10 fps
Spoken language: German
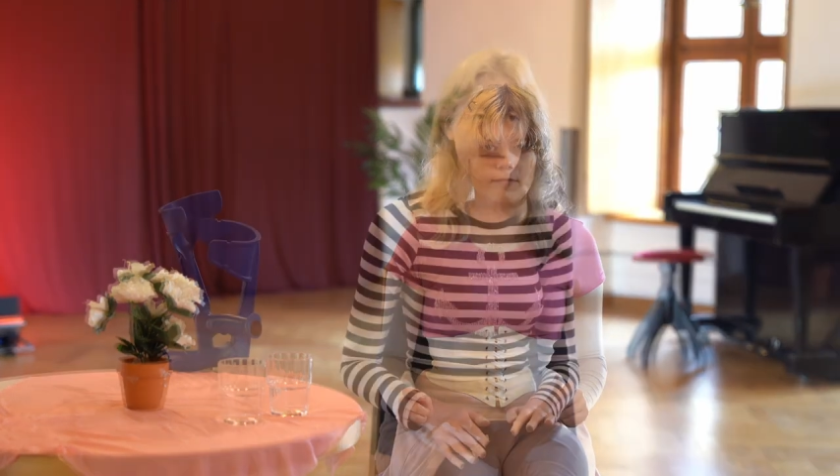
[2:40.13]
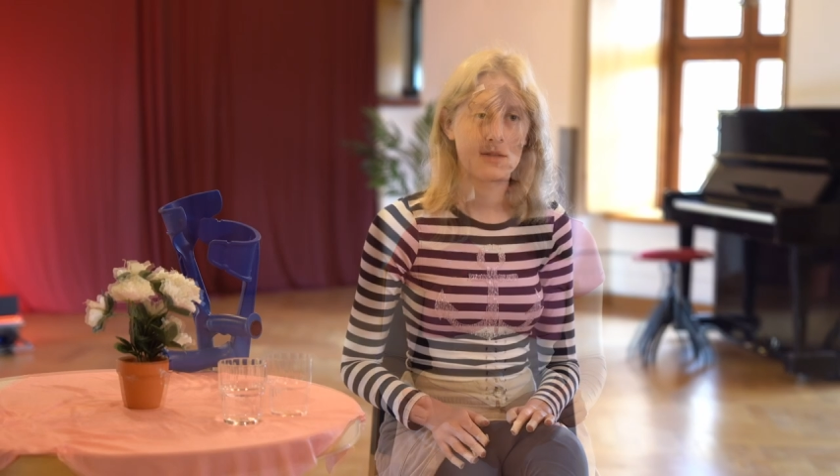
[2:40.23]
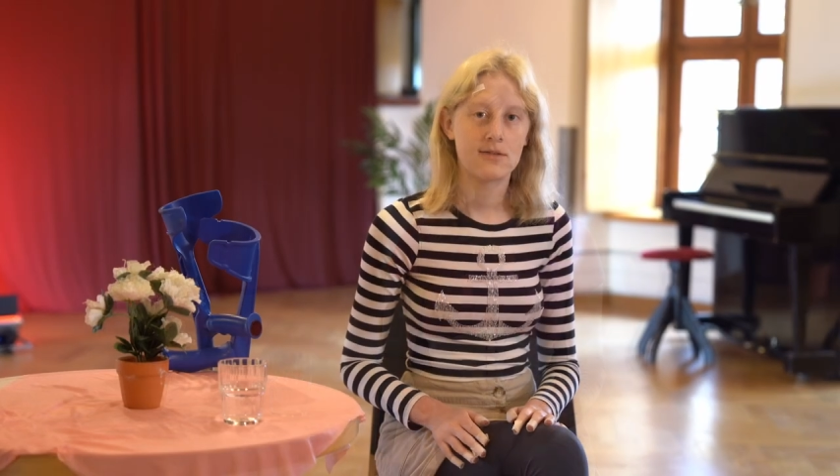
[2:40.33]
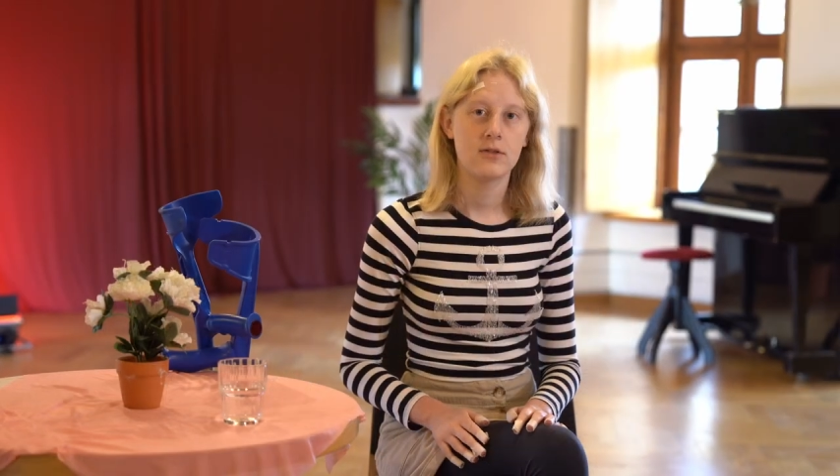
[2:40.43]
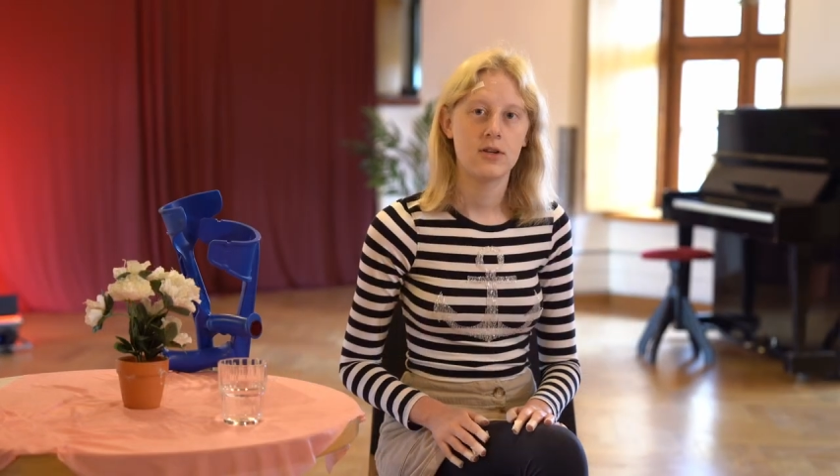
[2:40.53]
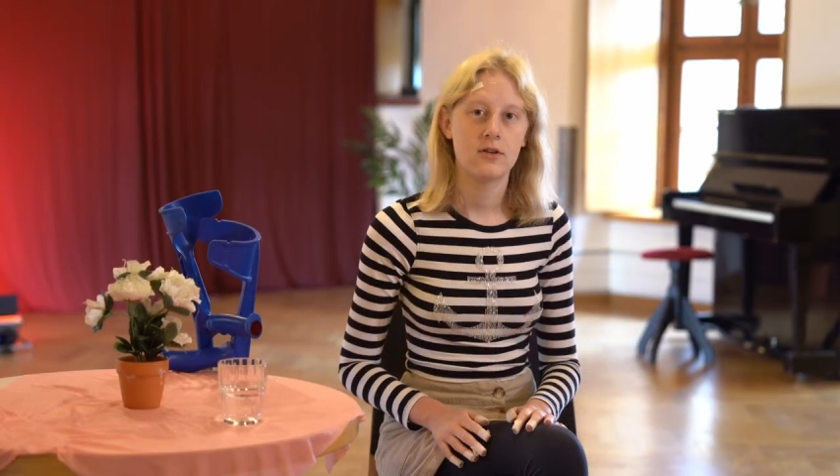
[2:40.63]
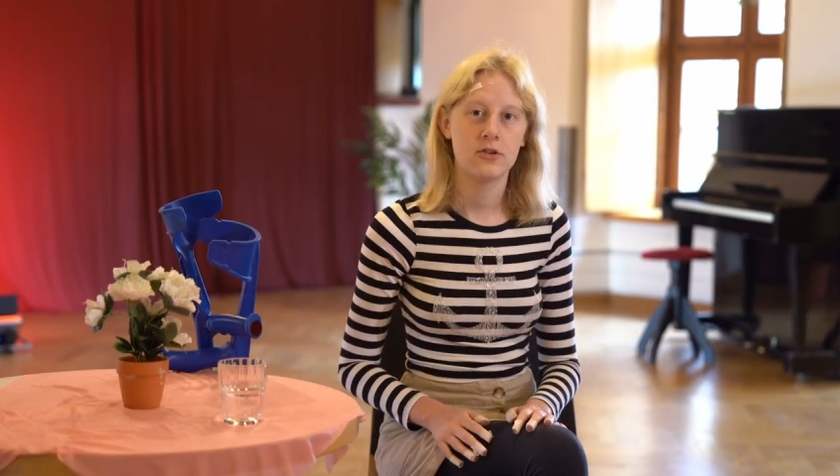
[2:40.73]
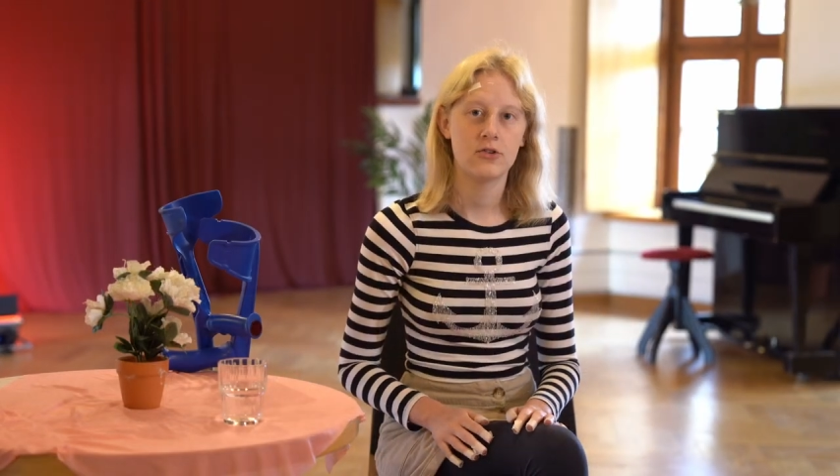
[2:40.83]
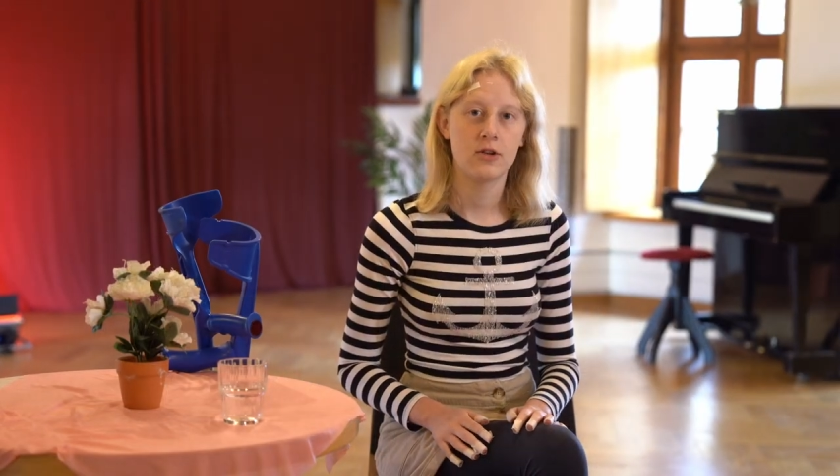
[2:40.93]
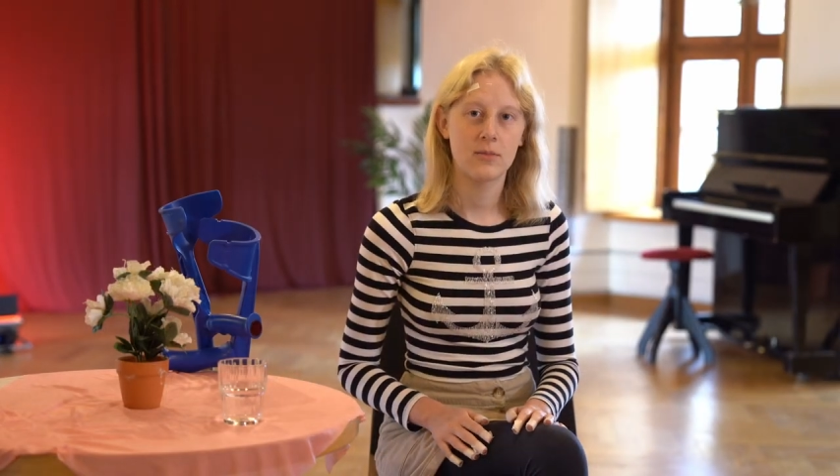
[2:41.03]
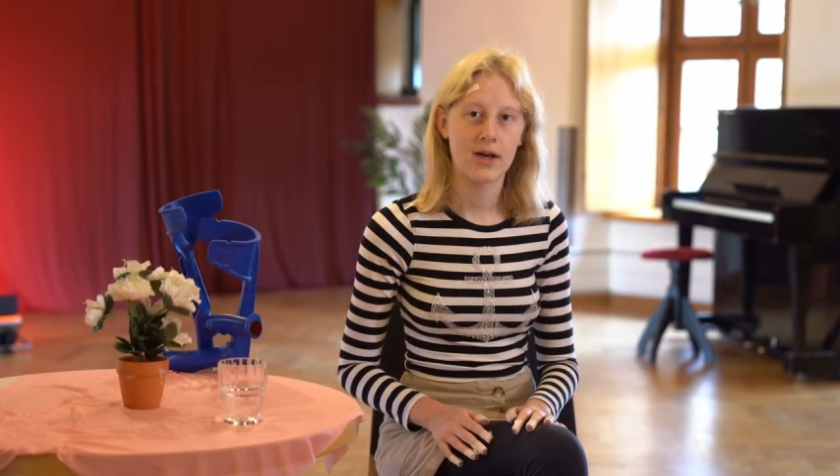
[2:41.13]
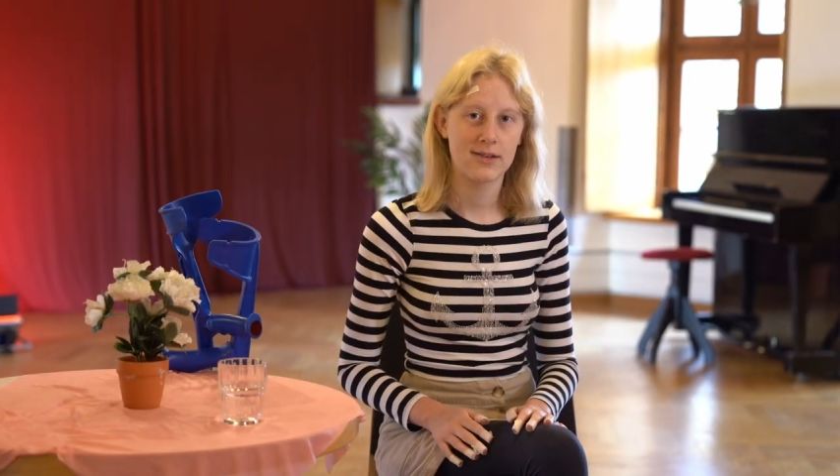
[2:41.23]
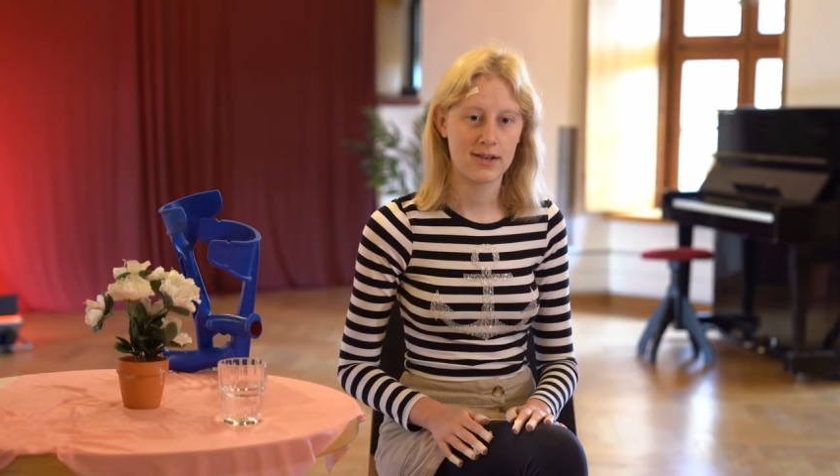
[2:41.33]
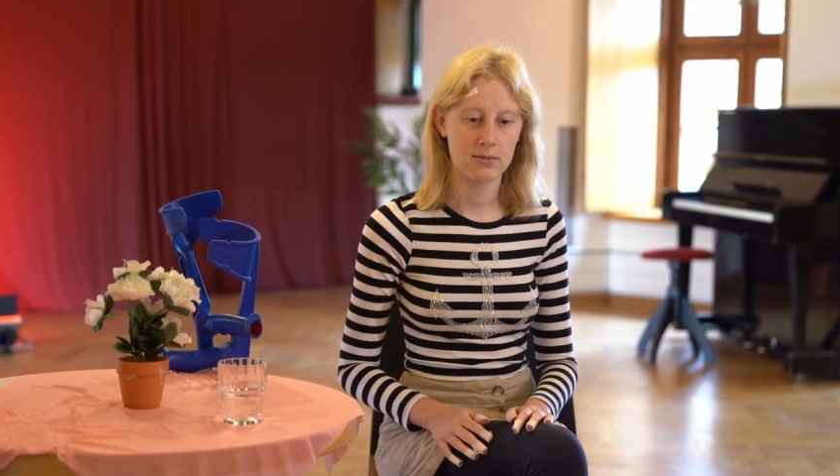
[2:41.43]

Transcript: Es wurde noch schlimmer, als ich